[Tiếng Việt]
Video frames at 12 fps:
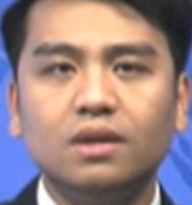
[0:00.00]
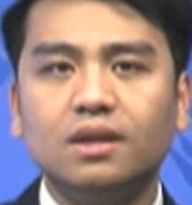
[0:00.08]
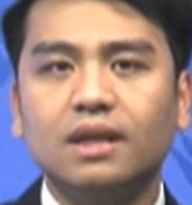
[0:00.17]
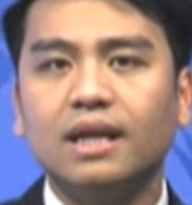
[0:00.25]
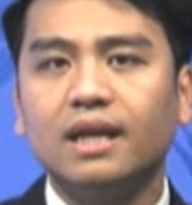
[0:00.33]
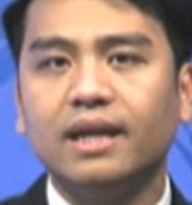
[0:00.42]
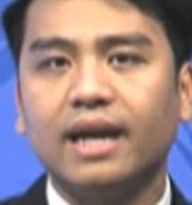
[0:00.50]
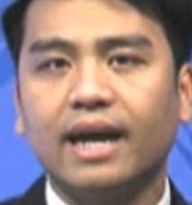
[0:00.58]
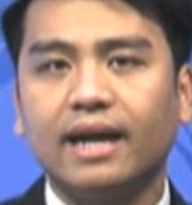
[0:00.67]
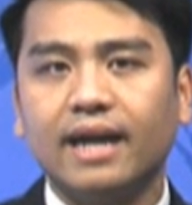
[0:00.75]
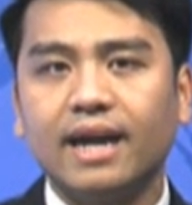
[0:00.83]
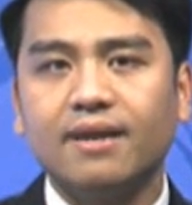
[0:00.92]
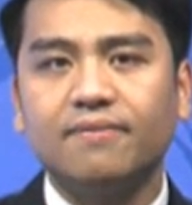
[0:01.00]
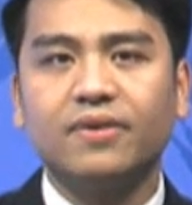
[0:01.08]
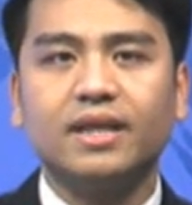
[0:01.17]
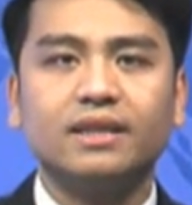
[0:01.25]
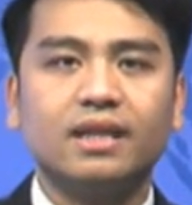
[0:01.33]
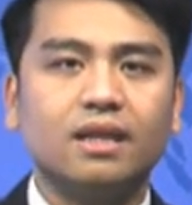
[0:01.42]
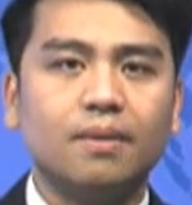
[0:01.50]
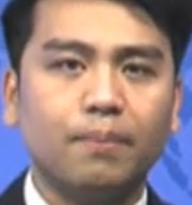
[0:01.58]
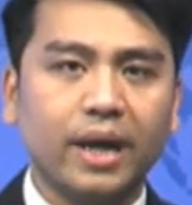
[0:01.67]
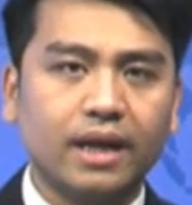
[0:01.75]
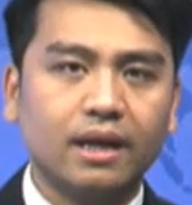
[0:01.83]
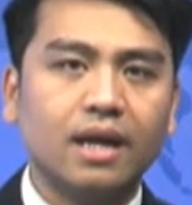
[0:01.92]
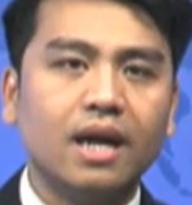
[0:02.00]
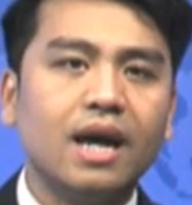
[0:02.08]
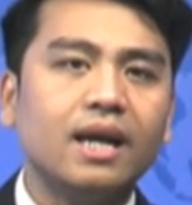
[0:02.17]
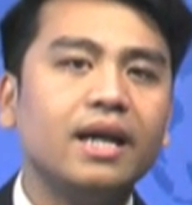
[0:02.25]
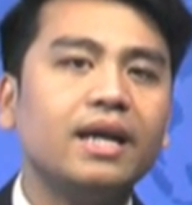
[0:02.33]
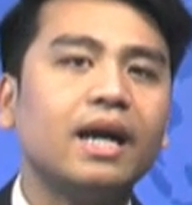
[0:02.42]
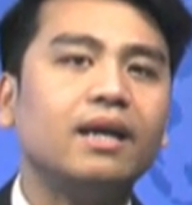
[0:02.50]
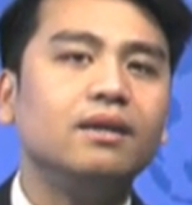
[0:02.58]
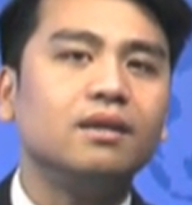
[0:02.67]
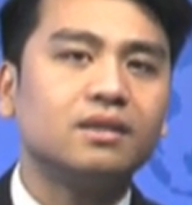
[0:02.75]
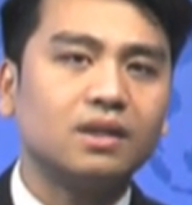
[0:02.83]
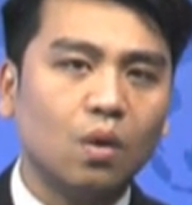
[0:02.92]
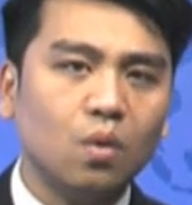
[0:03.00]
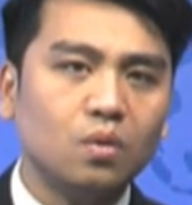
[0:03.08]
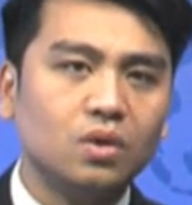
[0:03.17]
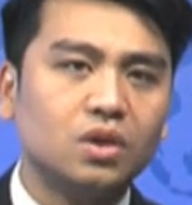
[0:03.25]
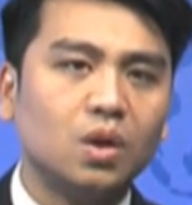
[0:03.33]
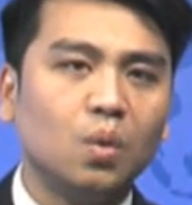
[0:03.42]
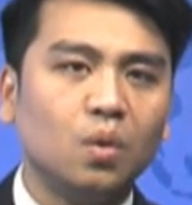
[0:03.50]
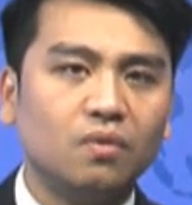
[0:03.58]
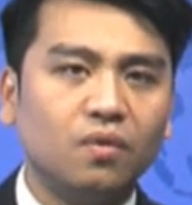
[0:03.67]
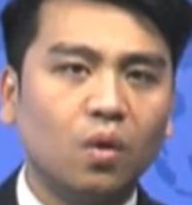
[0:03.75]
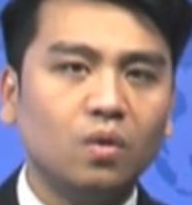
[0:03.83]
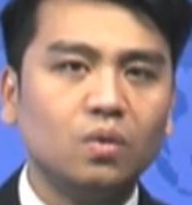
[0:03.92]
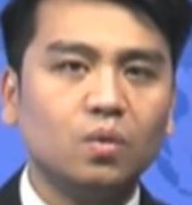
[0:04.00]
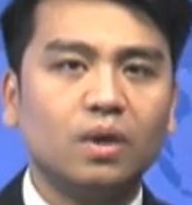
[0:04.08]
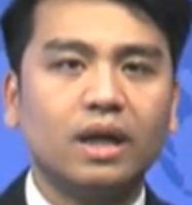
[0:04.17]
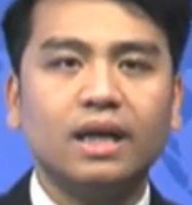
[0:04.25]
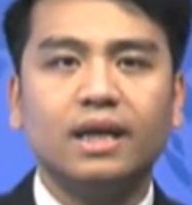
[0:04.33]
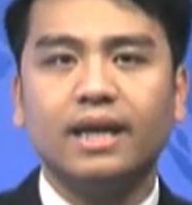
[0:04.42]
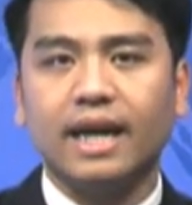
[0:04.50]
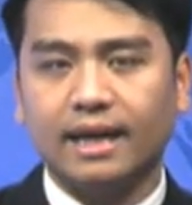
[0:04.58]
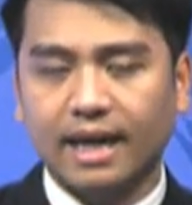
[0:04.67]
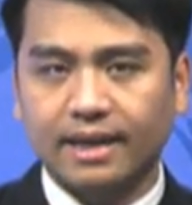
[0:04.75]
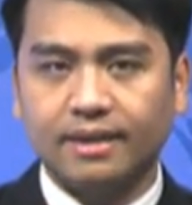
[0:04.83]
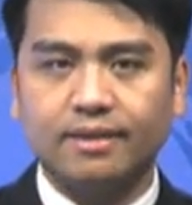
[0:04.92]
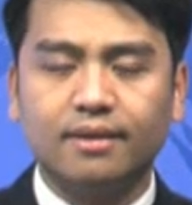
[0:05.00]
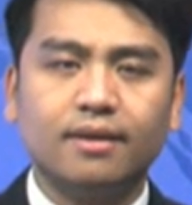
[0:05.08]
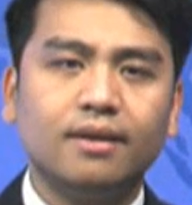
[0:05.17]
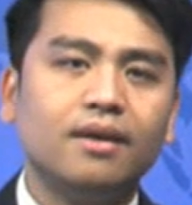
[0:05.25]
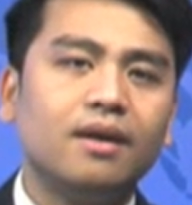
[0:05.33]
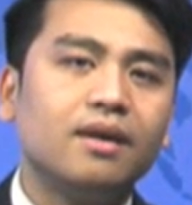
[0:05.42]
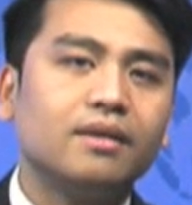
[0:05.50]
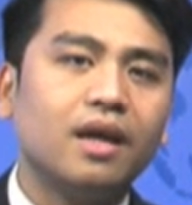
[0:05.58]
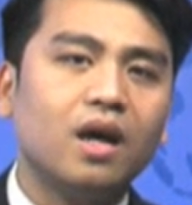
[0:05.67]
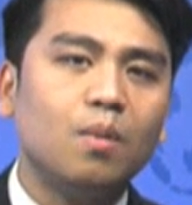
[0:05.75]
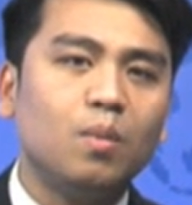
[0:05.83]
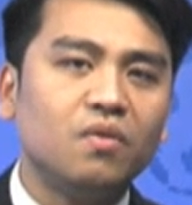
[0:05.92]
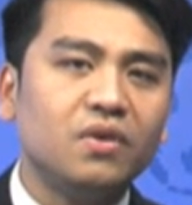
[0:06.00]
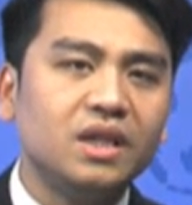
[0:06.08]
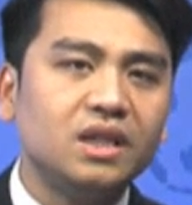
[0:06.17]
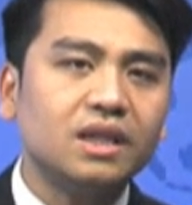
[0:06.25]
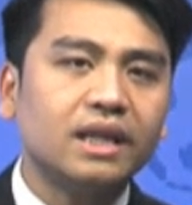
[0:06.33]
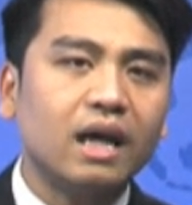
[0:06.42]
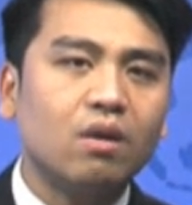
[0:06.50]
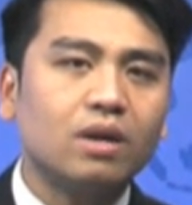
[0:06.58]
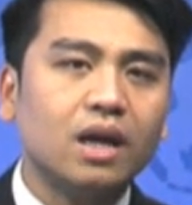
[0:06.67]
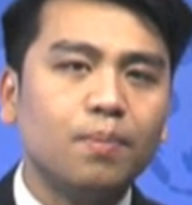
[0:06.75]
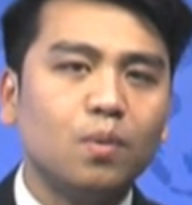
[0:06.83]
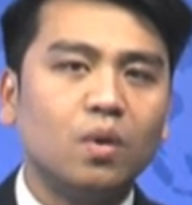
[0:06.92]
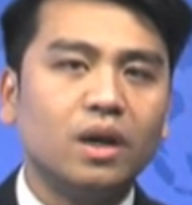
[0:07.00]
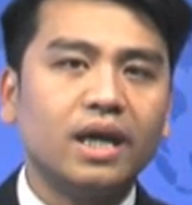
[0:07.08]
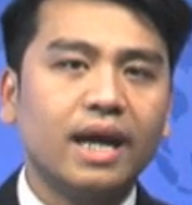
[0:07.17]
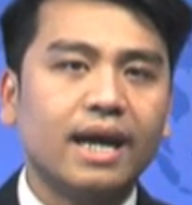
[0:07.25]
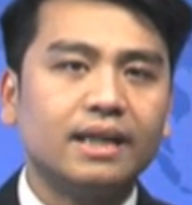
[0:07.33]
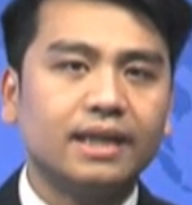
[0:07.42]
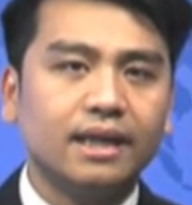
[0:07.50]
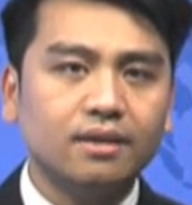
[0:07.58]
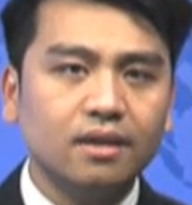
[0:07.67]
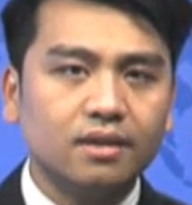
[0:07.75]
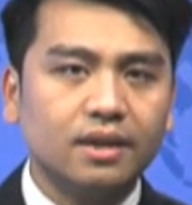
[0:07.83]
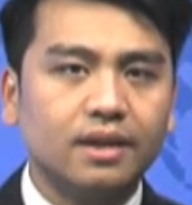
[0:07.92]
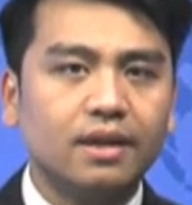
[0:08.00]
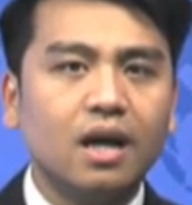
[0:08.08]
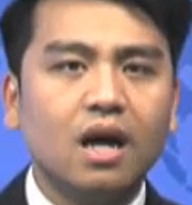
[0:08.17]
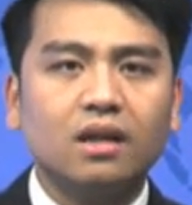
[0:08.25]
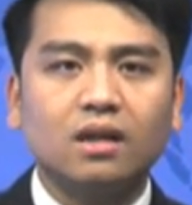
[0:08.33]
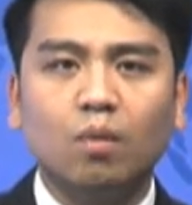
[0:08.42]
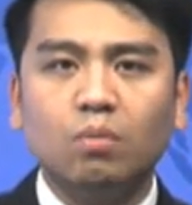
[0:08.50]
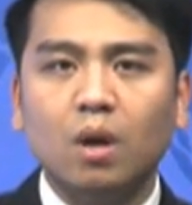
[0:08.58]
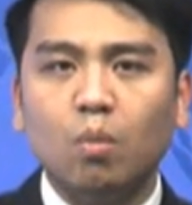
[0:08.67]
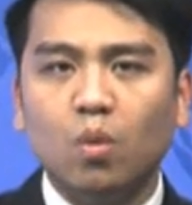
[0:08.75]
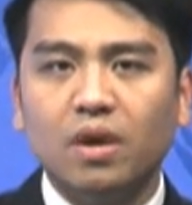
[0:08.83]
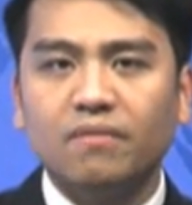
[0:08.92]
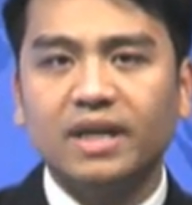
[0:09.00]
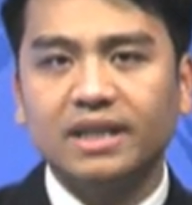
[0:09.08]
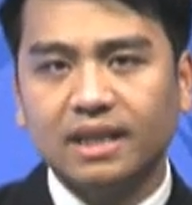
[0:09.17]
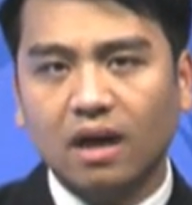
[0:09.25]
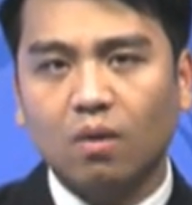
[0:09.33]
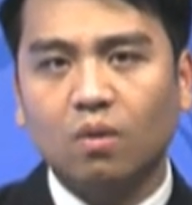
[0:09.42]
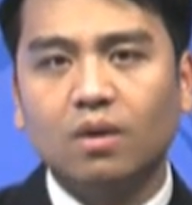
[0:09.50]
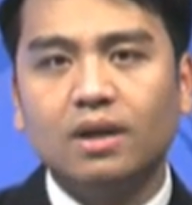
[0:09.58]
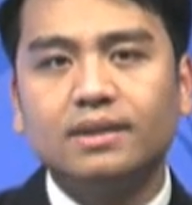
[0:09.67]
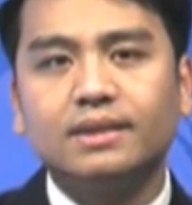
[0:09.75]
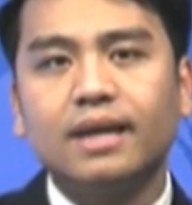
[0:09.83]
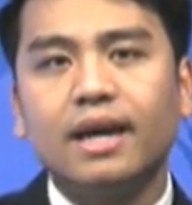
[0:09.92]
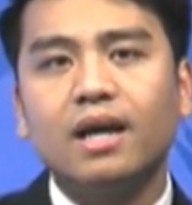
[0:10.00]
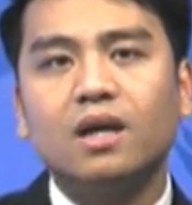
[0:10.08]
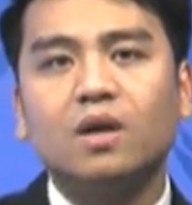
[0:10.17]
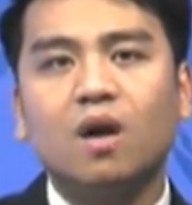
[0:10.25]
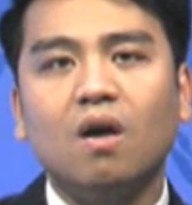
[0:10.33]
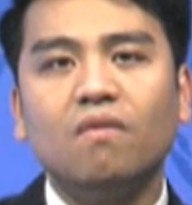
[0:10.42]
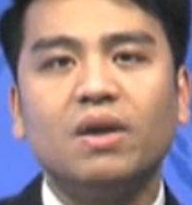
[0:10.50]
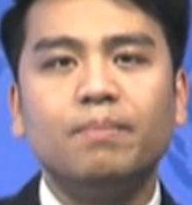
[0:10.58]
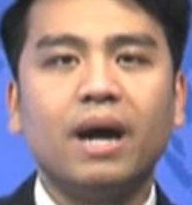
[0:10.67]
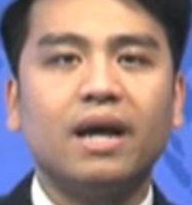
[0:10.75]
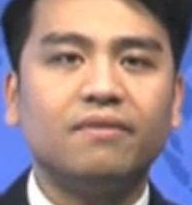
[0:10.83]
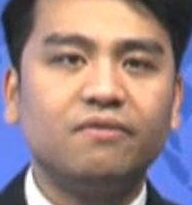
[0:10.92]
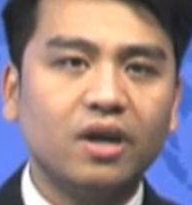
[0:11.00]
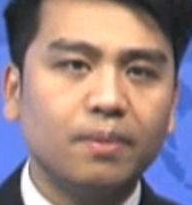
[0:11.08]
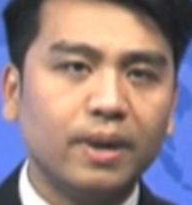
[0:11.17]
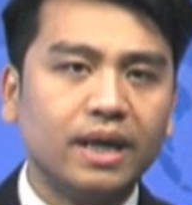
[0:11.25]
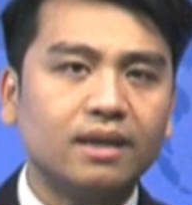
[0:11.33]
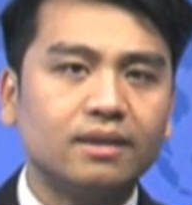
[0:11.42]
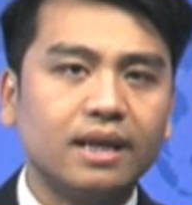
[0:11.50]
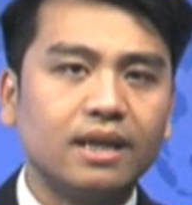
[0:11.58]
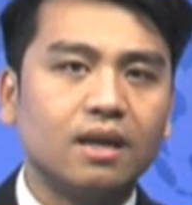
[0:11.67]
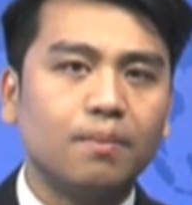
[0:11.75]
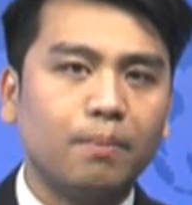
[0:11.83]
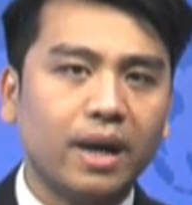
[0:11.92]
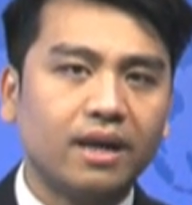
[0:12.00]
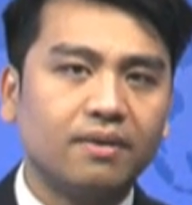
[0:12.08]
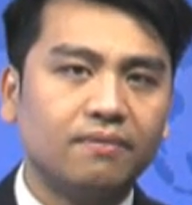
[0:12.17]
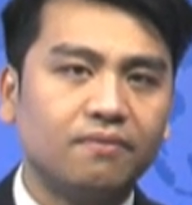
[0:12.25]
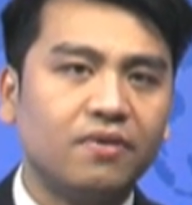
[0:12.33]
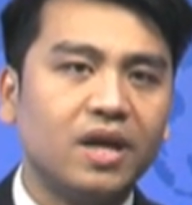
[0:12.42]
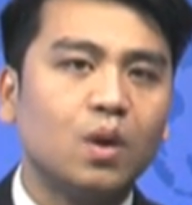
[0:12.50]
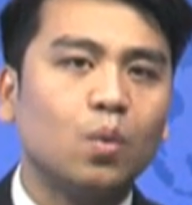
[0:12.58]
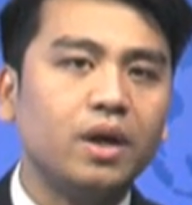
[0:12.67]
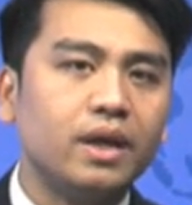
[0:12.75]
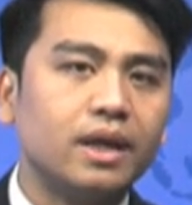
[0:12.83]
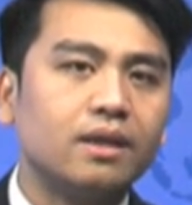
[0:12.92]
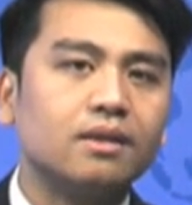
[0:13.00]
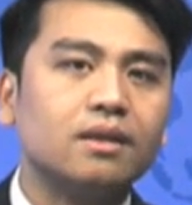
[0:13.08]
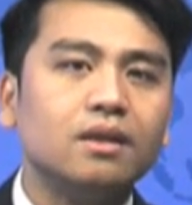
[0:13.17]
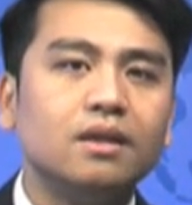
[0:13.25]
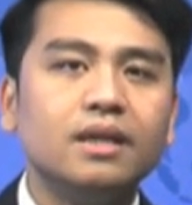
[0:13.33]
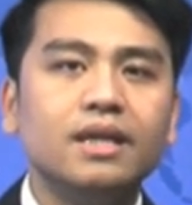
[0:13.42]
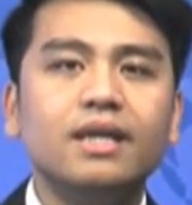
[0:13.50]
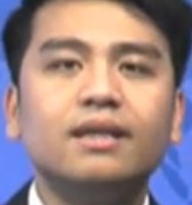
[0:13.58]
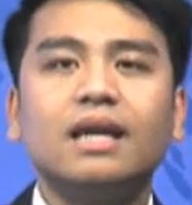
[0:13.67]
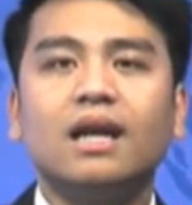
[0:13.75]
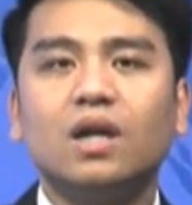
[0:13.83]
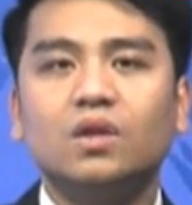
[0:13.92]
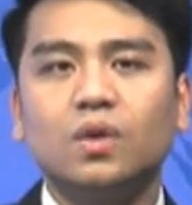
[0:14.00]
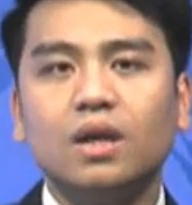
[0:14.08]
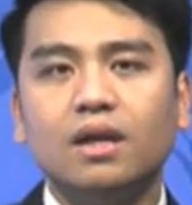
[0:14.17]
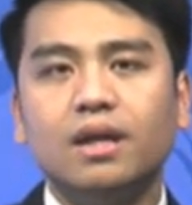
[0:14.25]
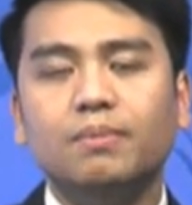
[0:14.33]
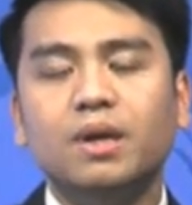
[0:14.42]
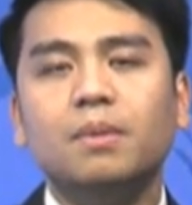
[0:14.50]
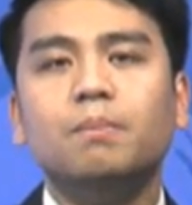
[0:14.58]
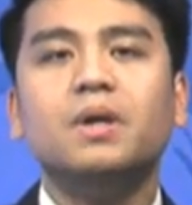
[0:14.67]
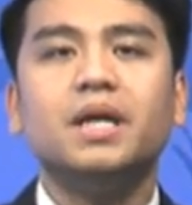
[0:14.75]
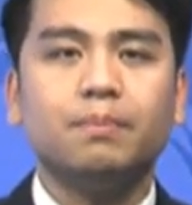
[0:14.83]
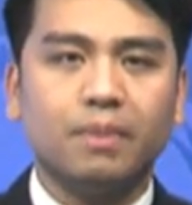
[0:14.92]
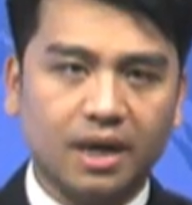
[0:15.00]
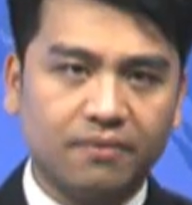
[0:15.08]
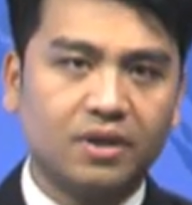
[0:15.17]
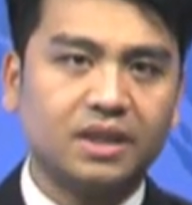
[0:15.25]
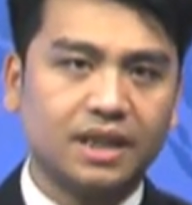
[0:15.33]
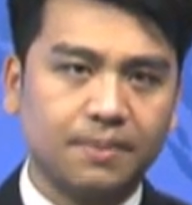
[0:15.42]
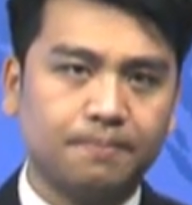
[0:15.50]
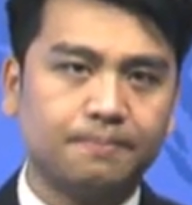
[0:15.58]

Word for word: từ các ngân hàng khác về Techcombank, gây ảnh hưởng xấu cho nguồn vốn của các ngân hàng này. Theo một viên chức cao cấp của Ngân hàng Nhà nước thì Thống đốc Nguyễn Văn Giàu sẽ có văn bản phê bình Techcombank về quyết định tự ý tăng lãi suất lên mức 17%.